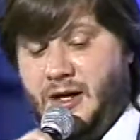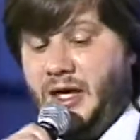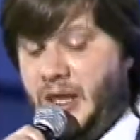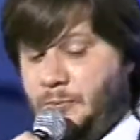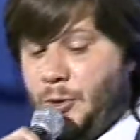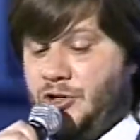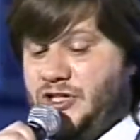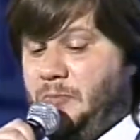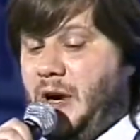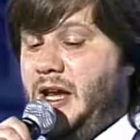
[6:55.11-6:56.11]
И
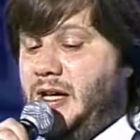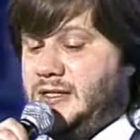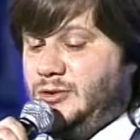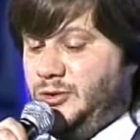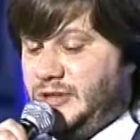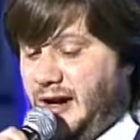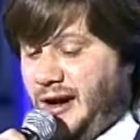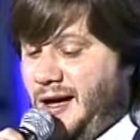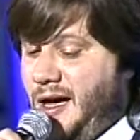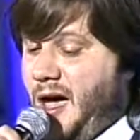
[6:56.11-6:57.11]
пусть болят с
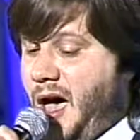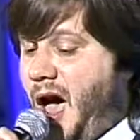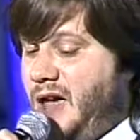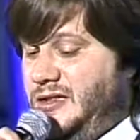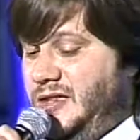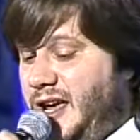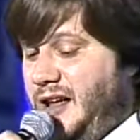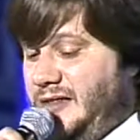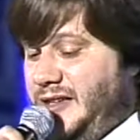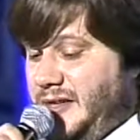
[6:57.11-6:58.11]
утра
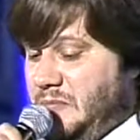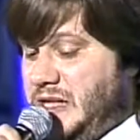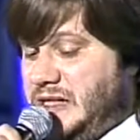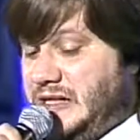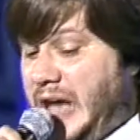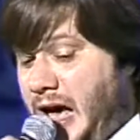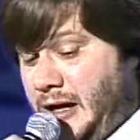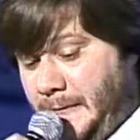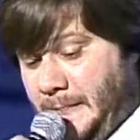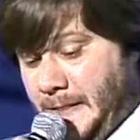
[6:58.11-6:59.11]
отдельные места,
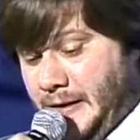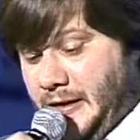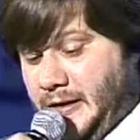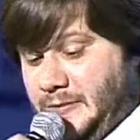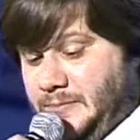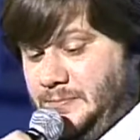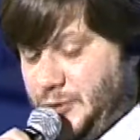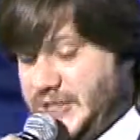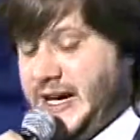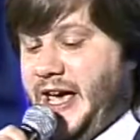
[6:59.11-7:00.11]

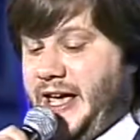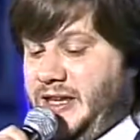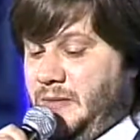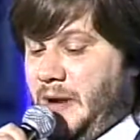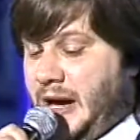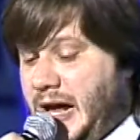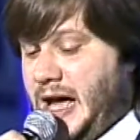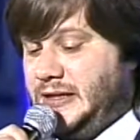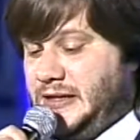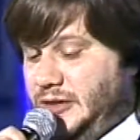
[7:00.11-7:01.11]
Пускай они
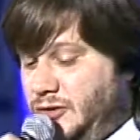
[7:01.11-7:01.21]
болят и